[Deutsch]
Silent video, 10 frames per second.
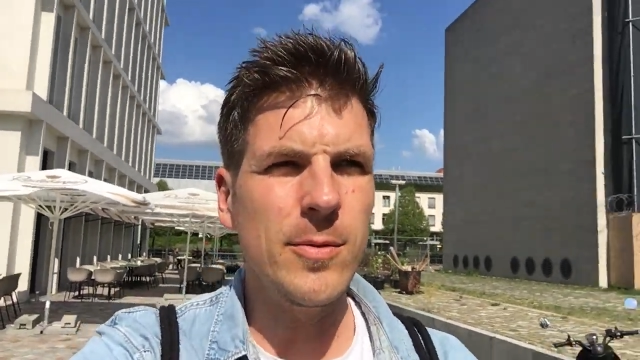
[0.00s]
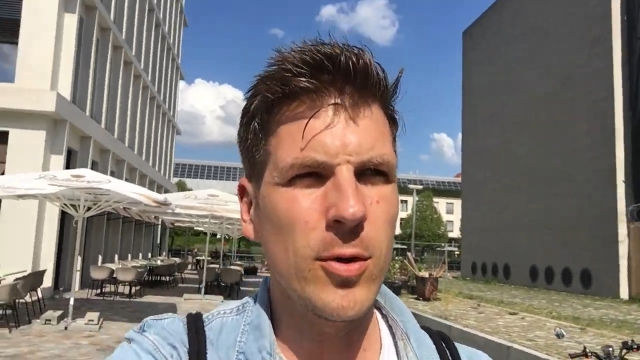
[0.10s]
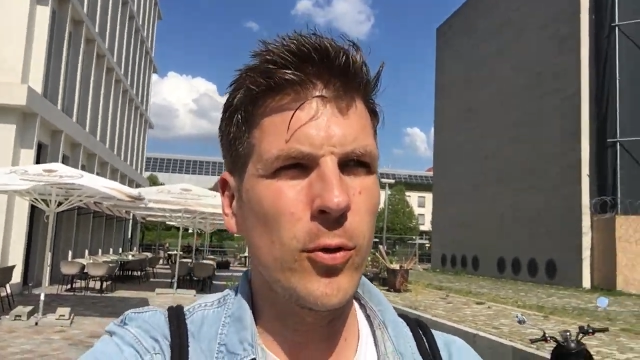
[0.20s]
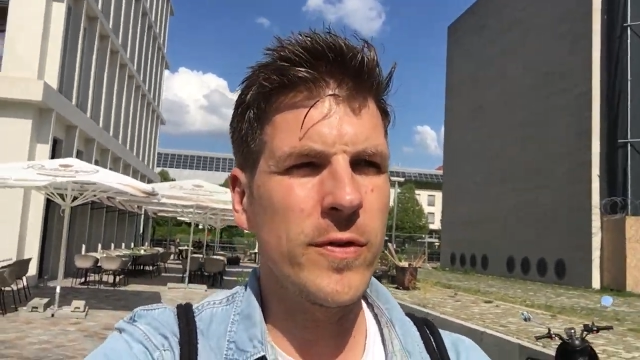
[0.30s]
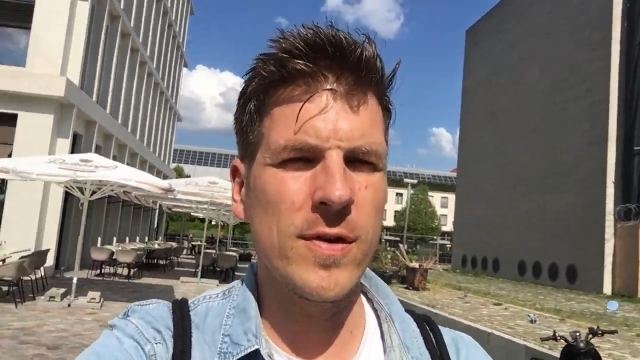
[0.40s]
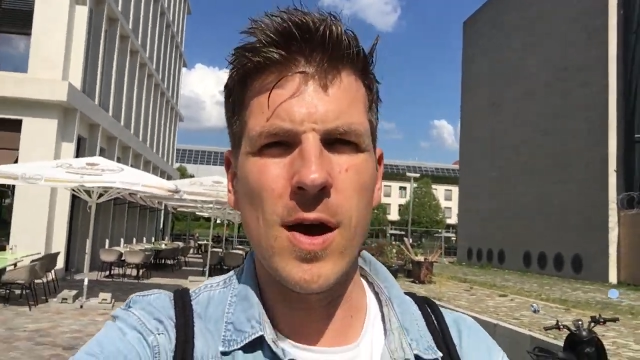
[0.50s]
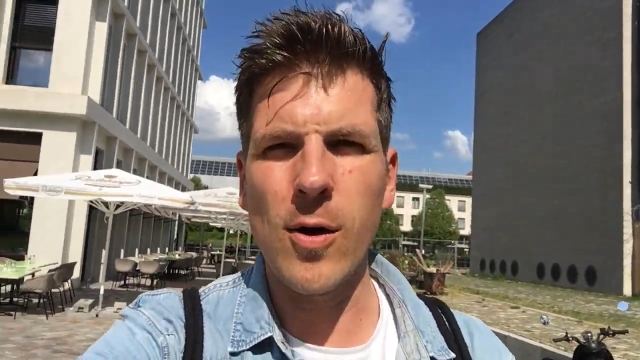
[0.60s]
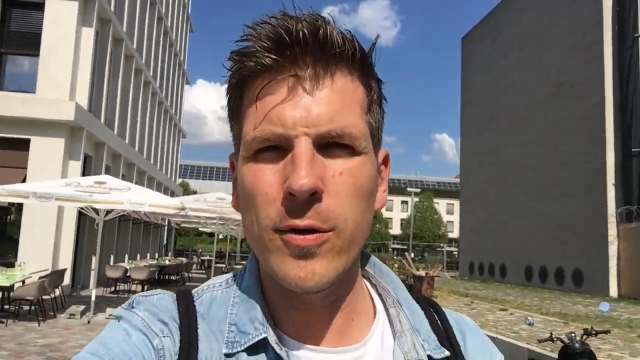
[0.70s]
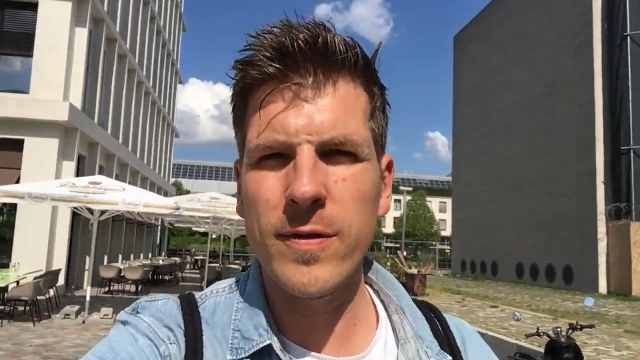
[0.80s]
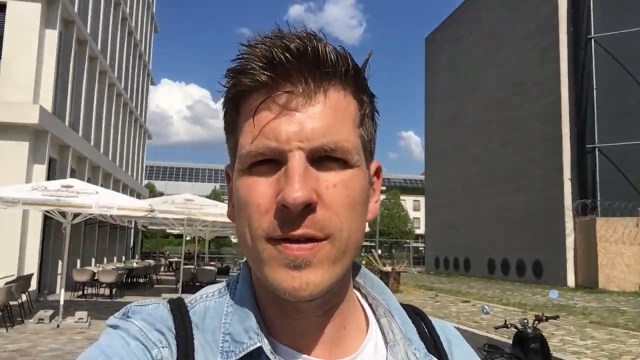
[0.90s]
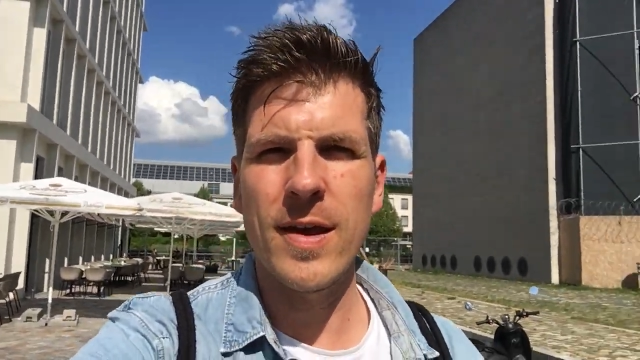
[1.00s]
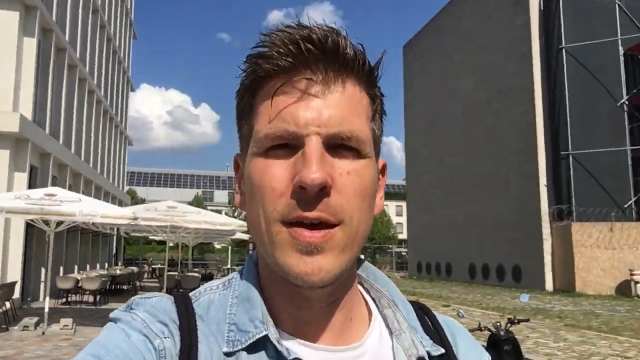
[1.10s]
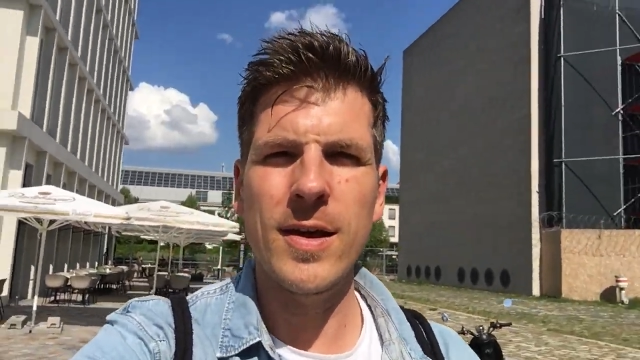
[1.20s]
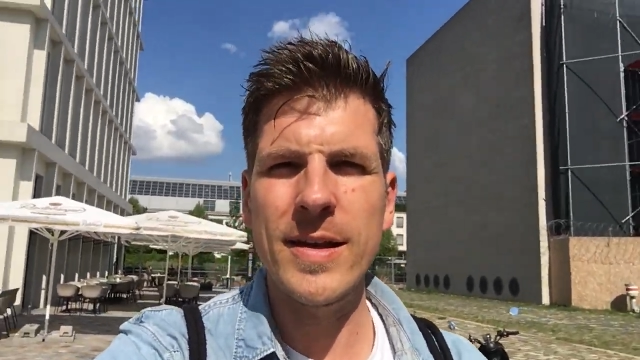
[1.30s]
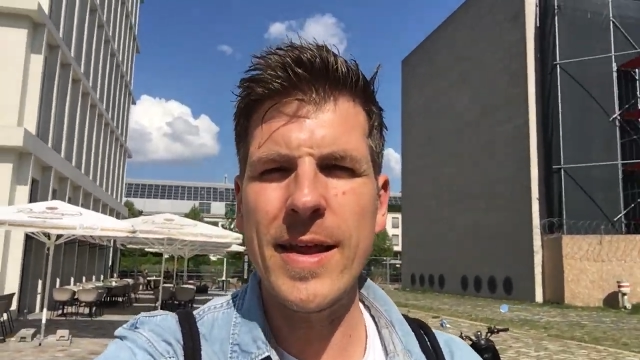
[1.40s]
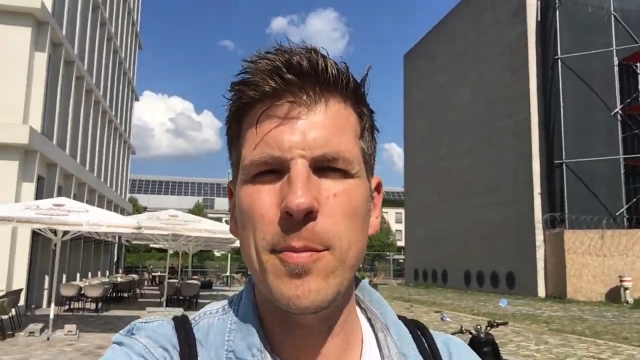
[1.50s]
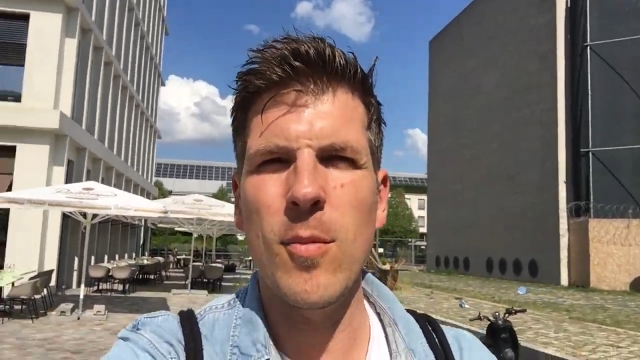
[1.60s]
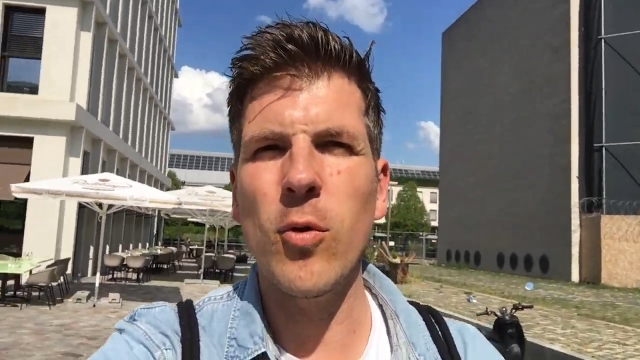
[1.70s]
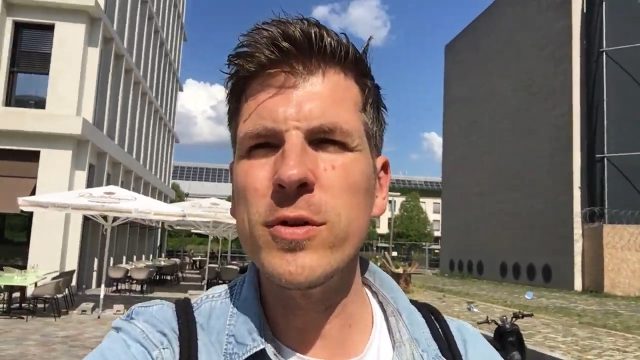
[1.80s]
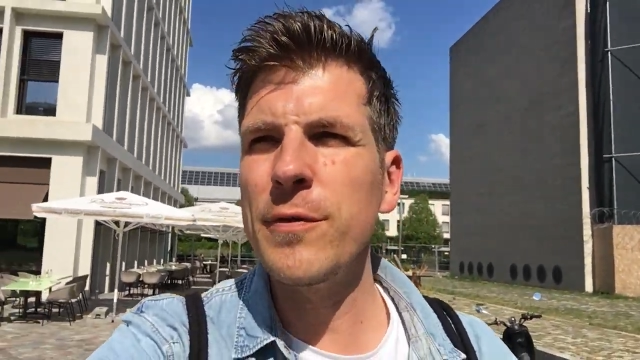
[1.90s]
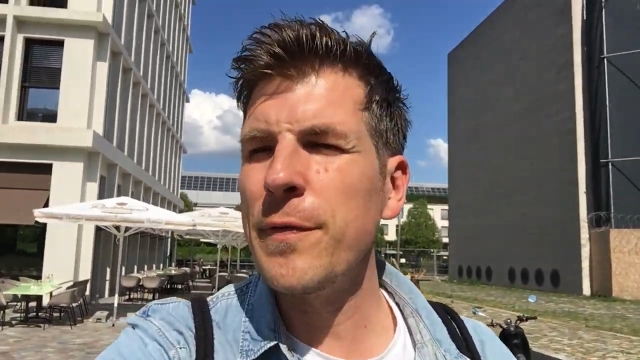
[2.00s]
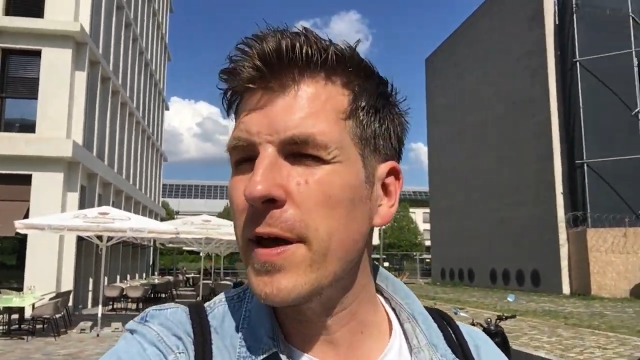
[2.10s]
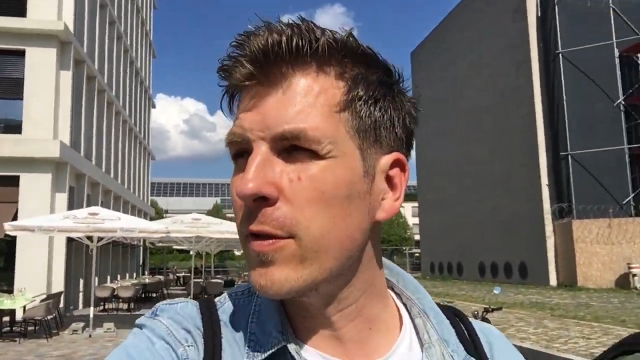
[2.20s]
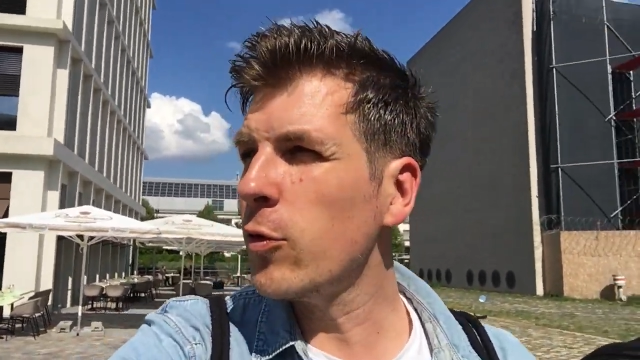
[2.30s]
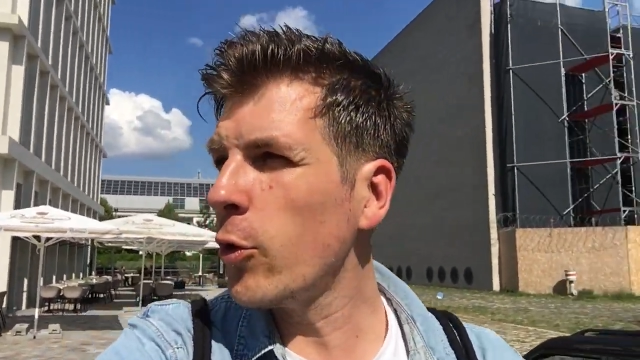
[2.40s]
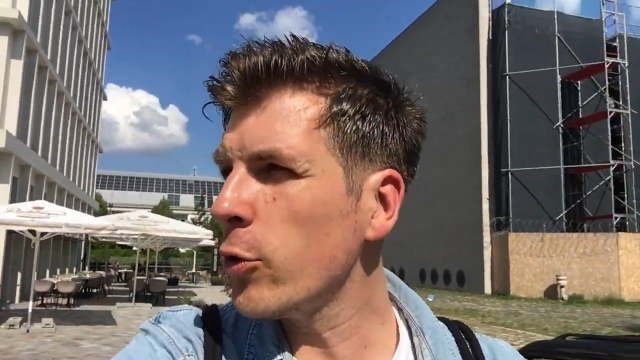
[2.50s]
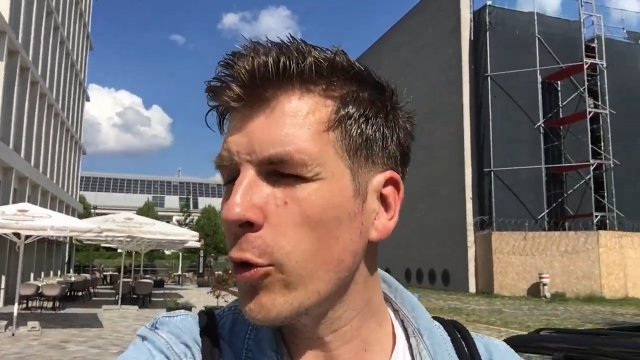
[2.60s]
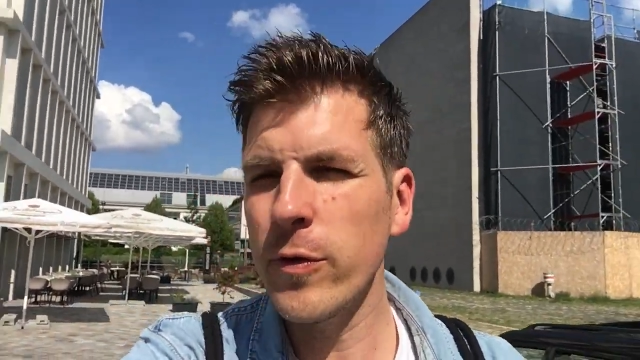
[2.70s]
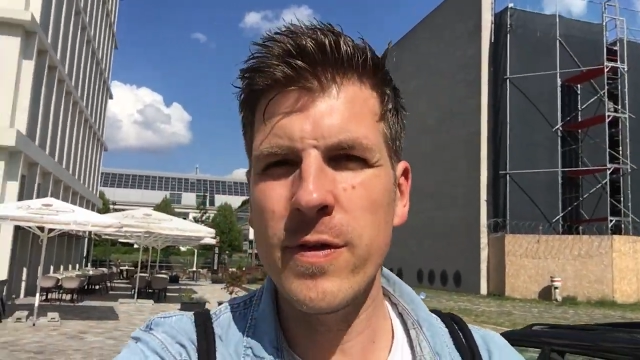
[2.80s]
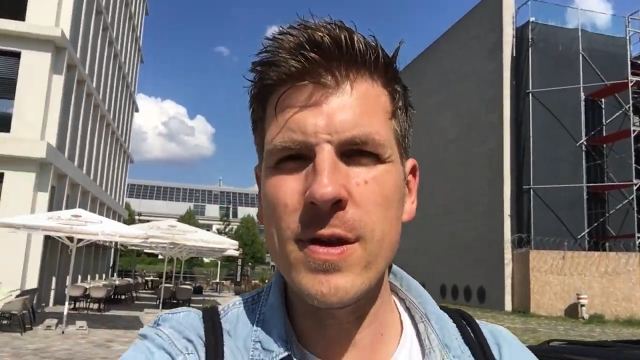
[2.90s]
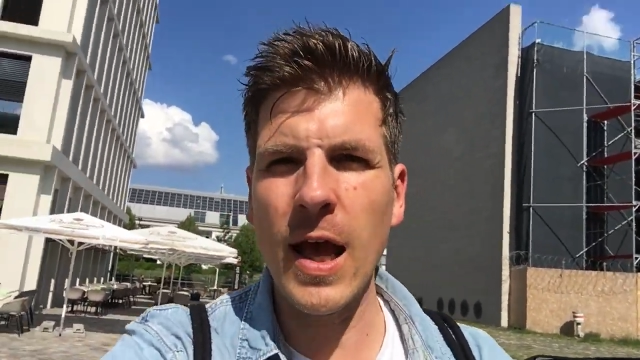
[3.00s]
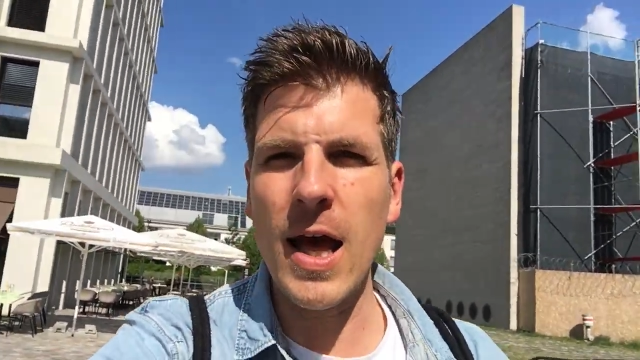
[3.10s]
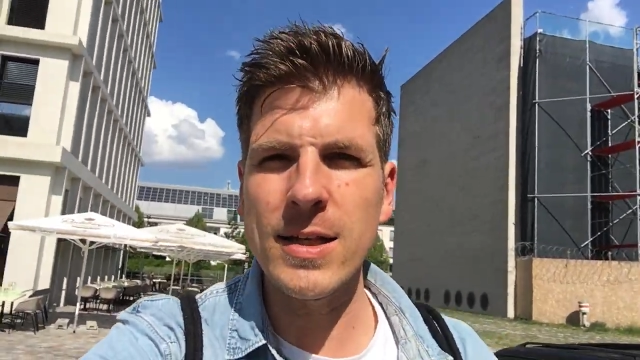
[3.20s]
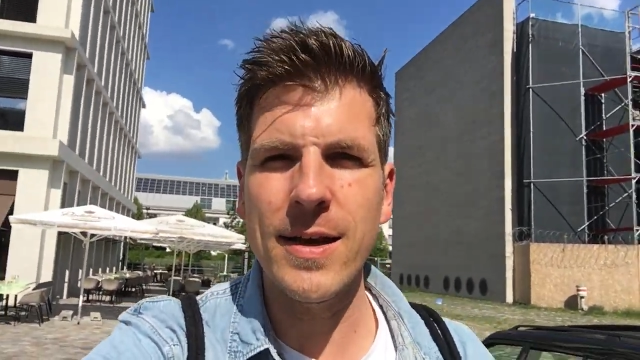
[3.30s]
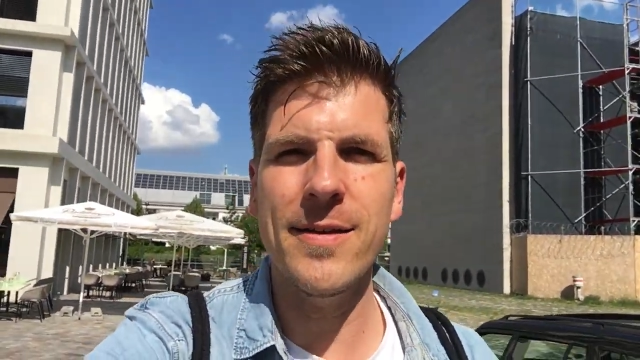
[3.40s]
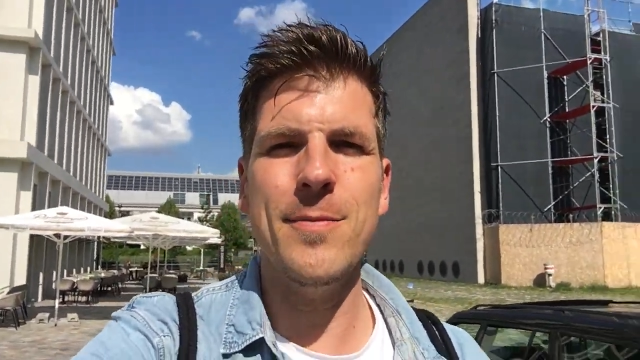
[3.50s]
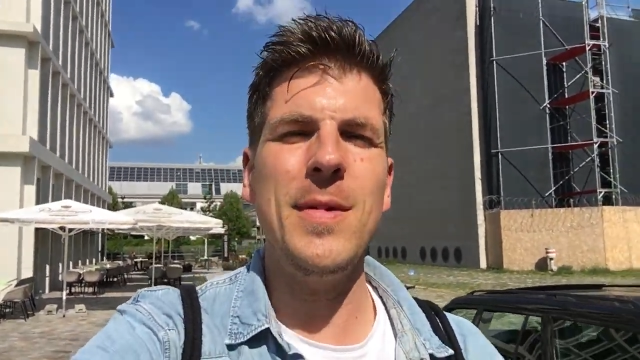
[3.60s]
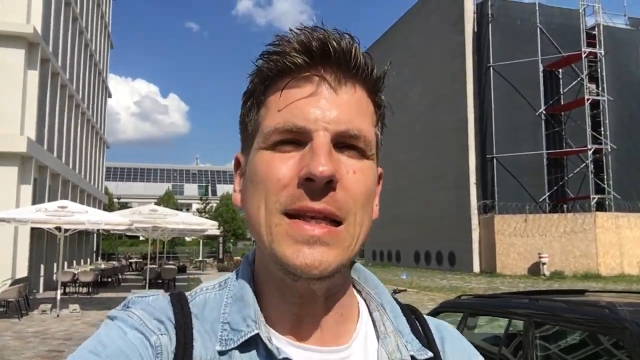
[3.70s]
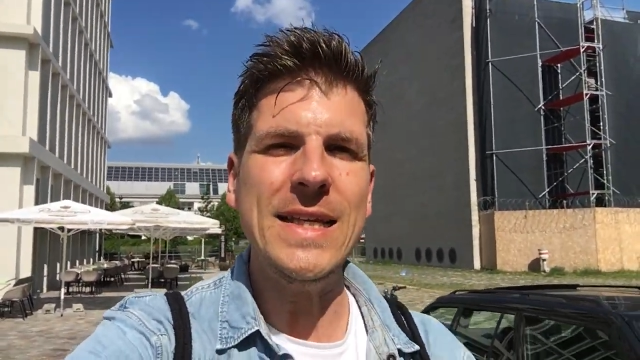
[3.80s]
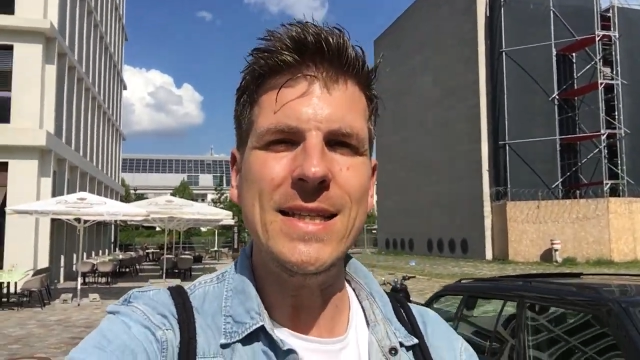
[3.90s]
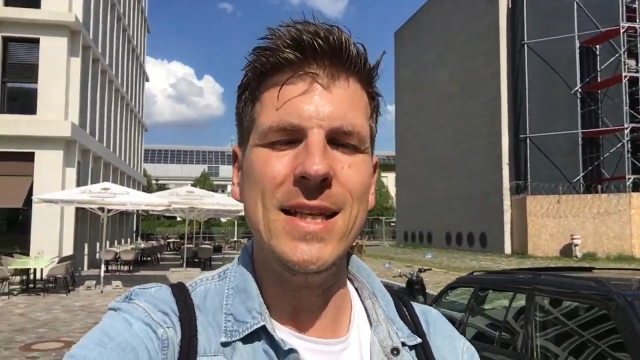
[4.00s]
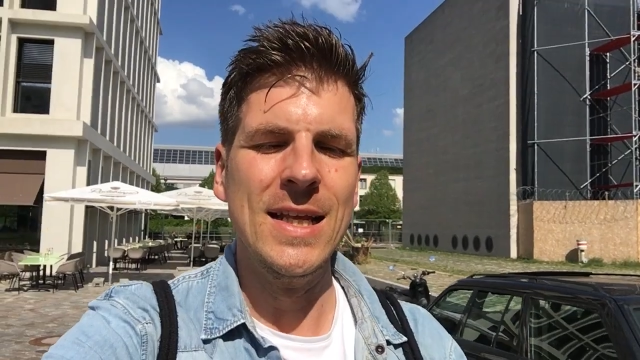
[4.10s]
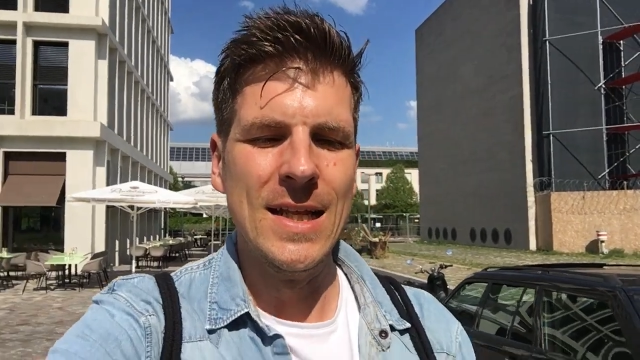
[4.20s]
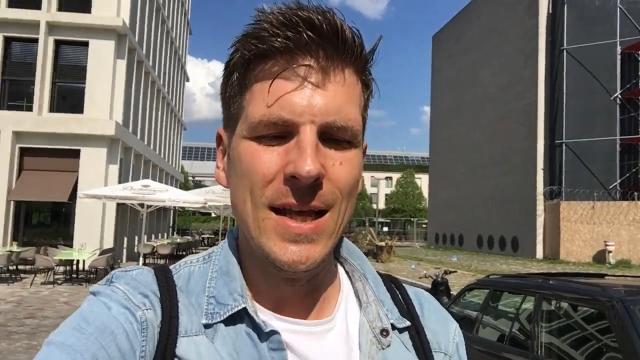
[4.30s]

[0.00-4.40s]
liebe Grüße aus äh, dem ungefähr 99 Grad heißen Berlin.